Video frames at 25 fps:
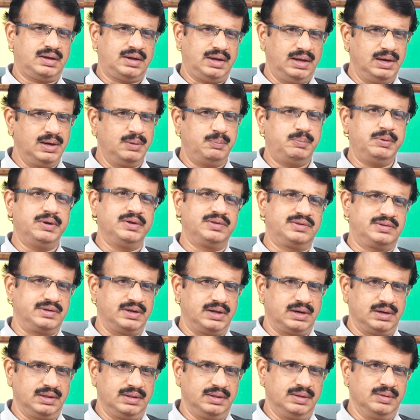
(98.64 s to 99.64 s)
కలిపి
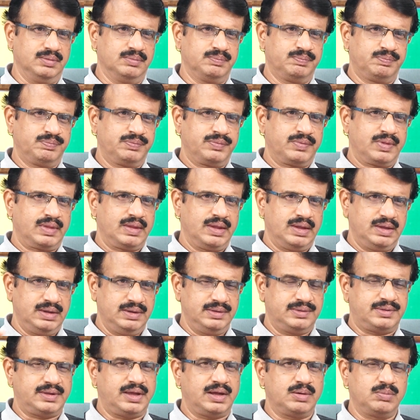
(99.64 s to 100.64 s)
ఇచ్చారు అది
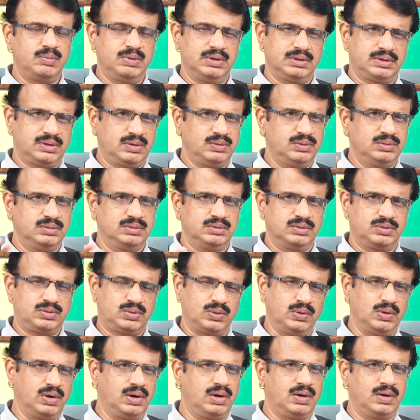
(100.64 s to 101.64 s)
ఈసారి మాత్రం
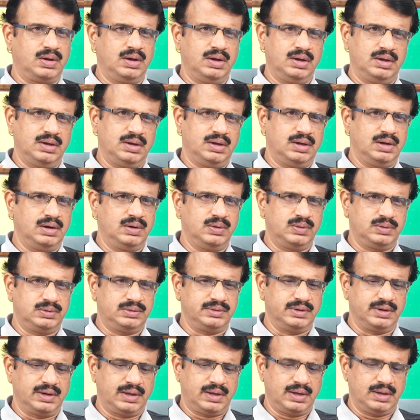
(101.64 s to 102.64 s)
సోలోగా అల్లు
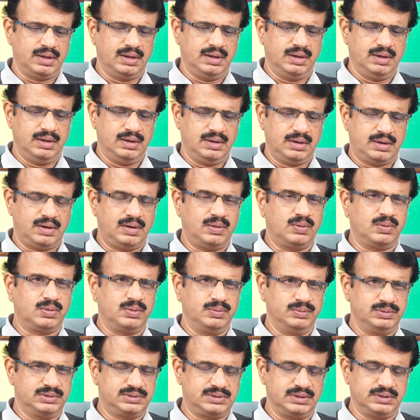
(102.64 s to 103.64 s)
అర్జున్కి రావడం
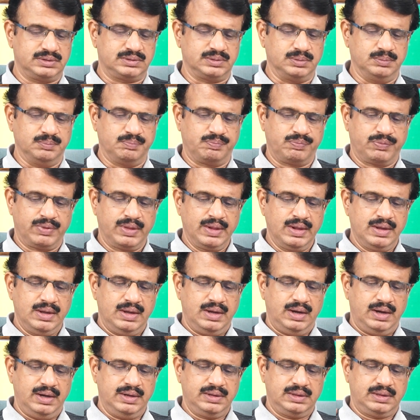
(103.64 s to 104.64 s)
విశేషం
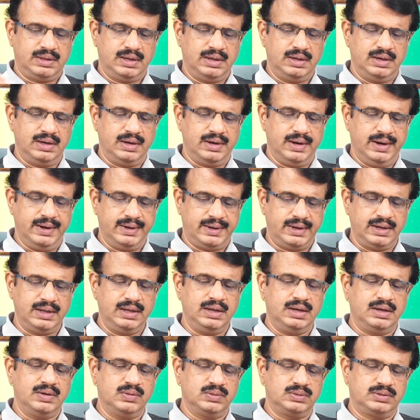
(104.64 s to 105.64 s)
అయితే
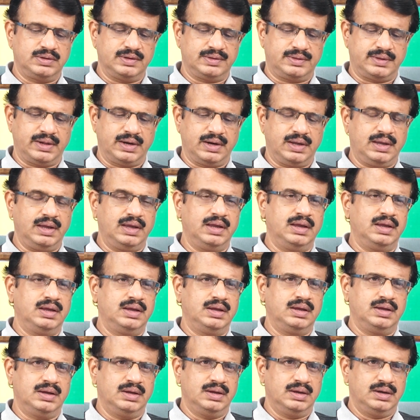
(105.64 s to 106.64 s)
నటికి వచ్చేసరికి
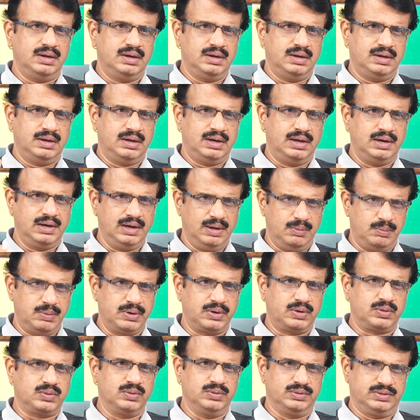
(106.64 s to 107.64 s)
అలియా
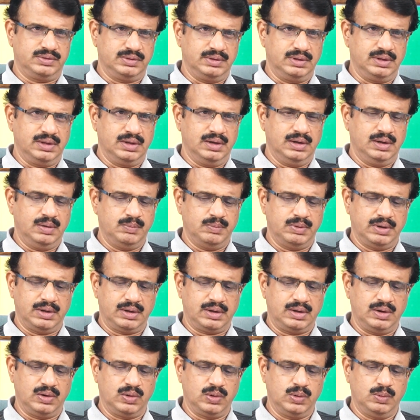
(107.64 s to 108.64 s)
భట్టుకు వచ్చింది ఆమె
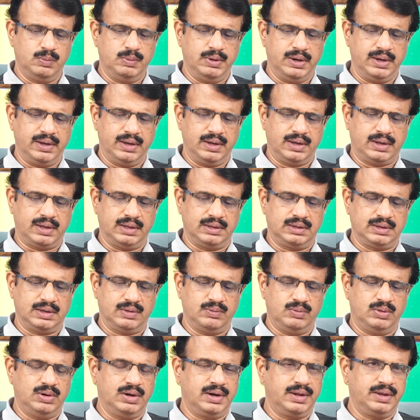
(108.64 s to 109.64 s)
గంగూబాయి
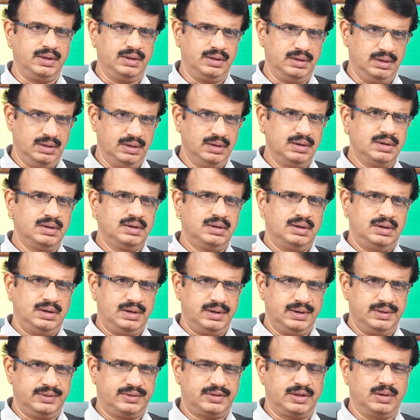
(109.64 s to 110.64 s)
కథేవాడి
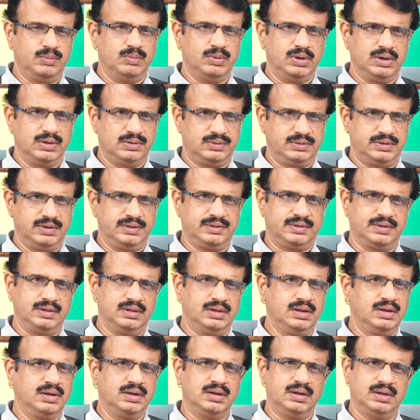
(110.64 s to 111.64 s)
అనే సినిమాలో
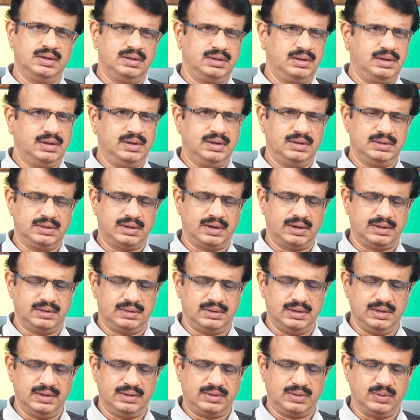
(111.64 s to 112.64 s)
చేసింది అది అందరికి
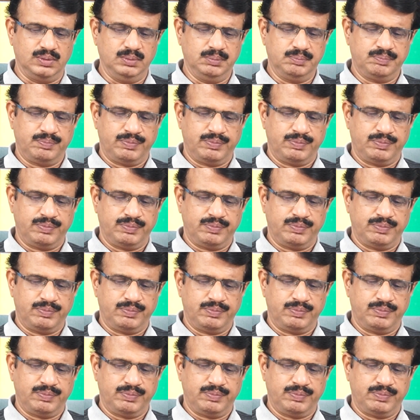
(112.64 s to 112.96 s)
తెలుసు